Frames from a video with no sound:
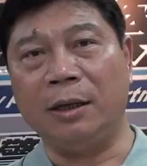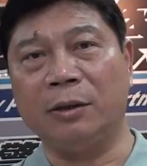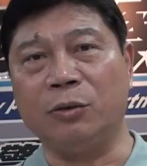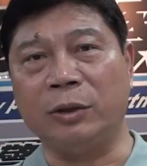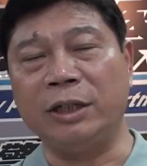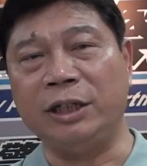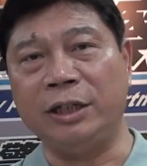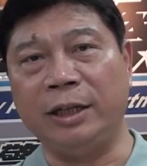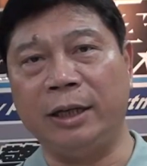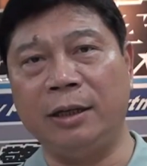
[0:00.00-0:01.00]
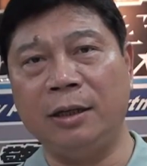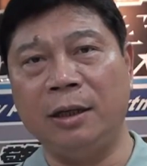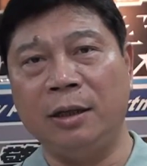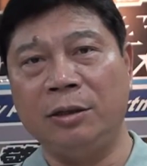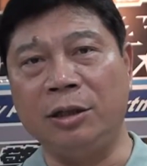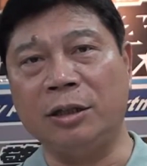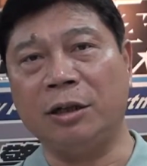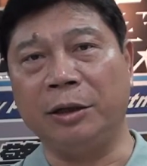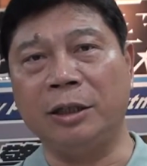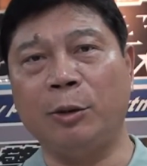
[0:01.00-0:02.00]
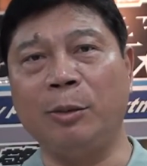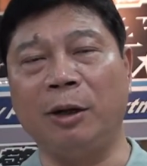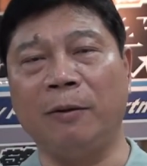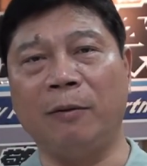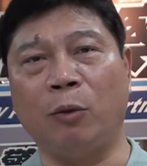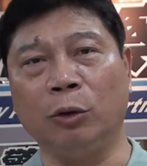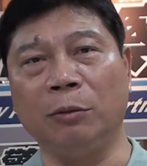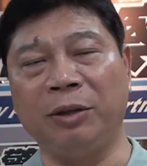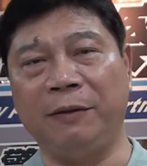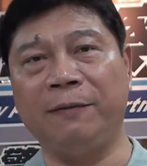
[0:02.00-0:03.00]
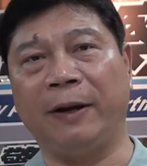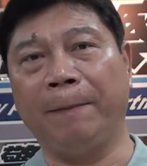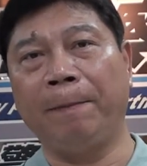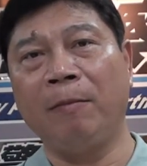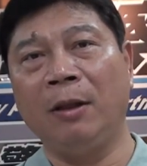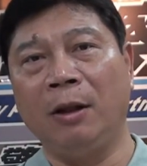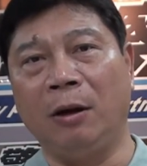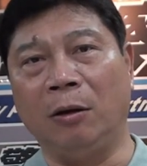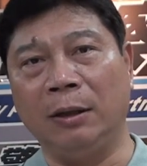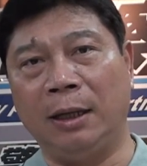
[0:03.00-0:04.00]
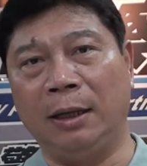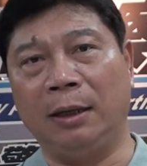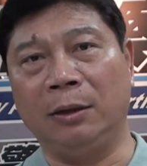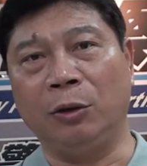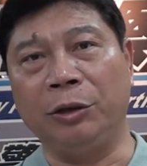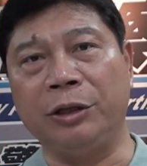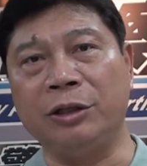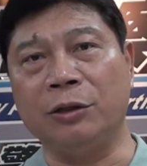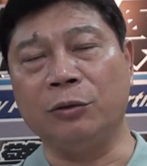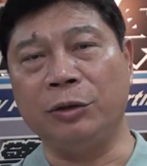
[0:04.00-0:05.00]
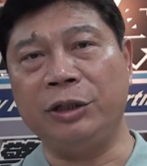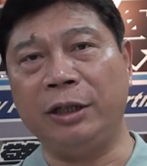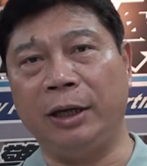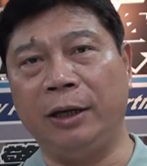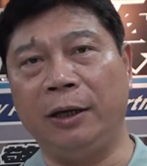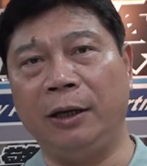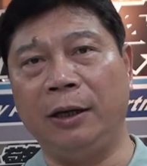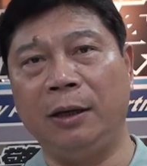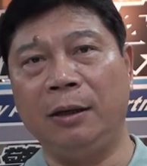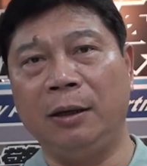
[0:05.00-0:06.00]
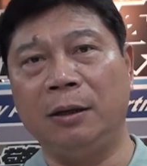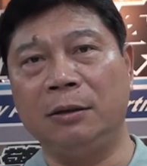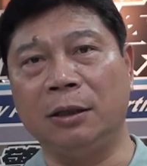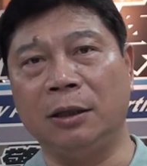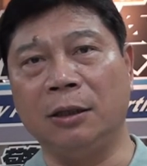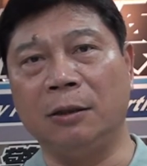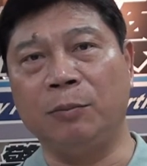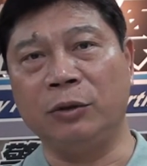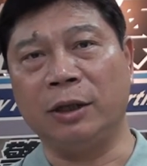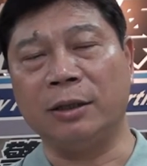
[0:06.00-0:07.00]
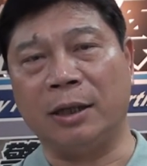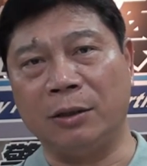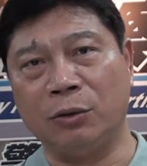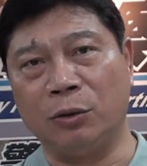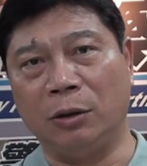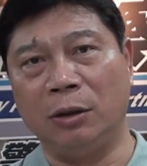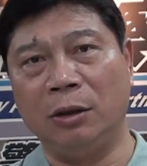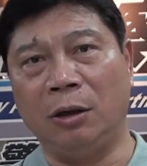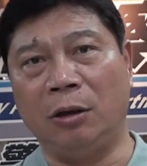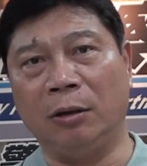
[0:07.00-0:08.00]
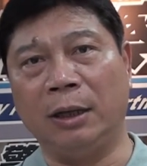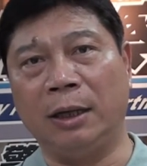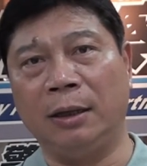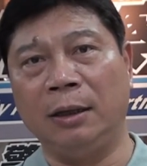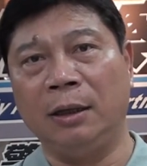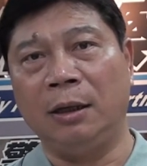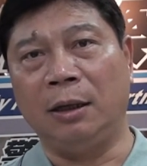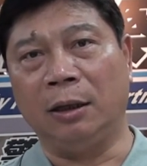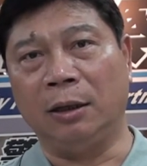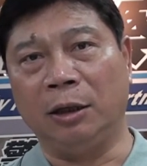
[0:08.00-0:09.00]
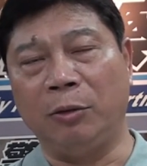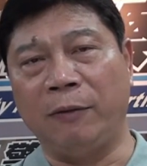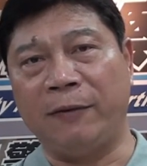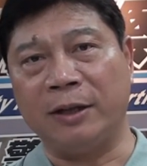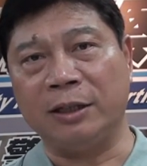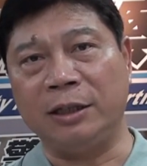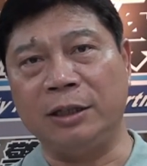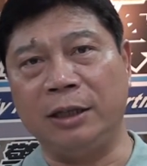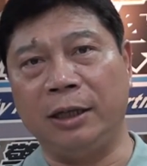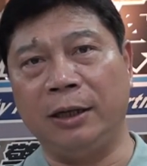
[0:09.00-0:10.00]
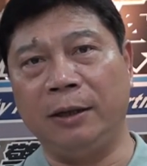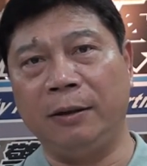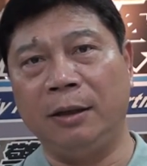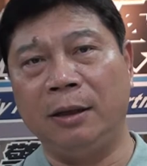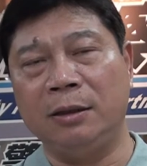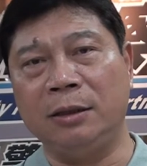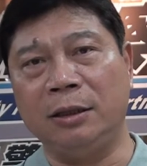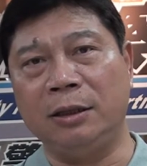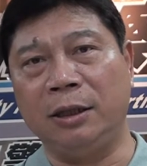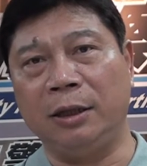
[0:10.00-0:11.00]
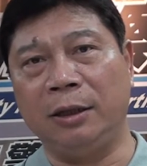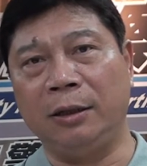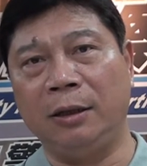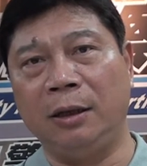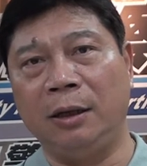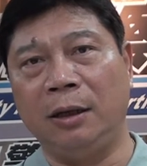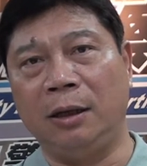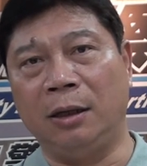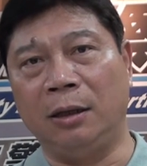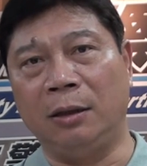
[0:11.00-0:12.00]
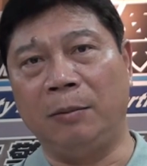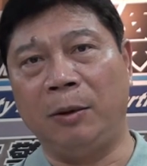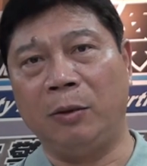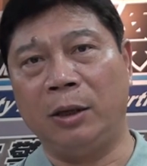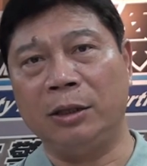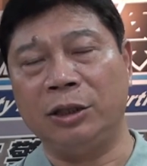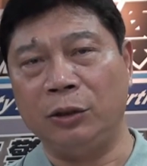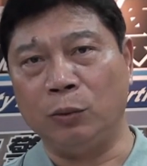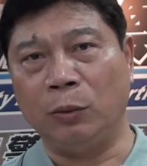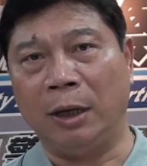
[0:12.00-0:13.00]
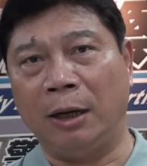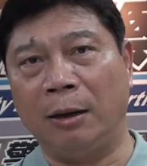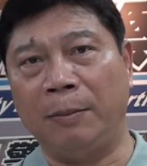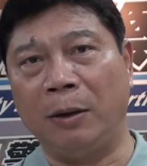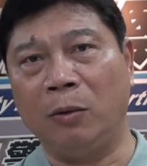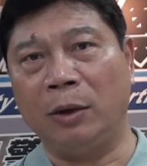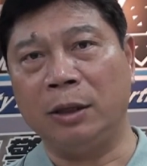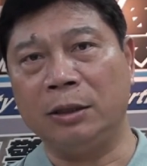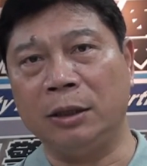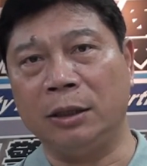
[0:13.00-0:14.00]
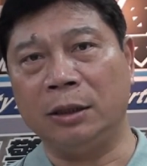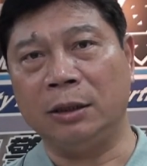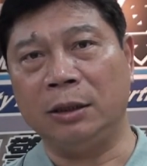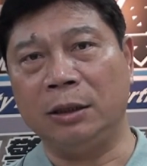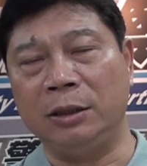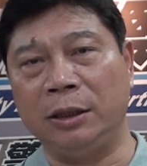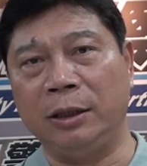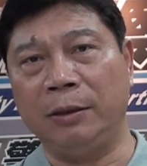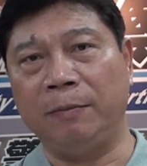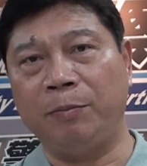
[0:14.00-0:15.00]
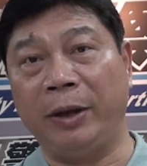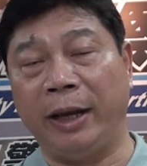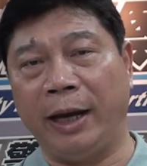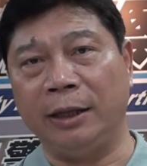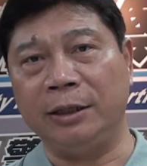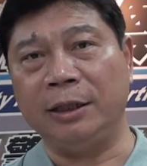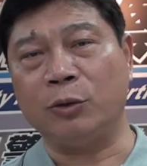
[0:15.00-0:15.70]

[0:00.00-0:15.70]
那暑假期间，青少年在外面的活动频繁，哦，那容易涉足一些这个不正当场所，哦，那呃可能会发生一些这些呃，包括吸毒啊，包括这个一些被害的一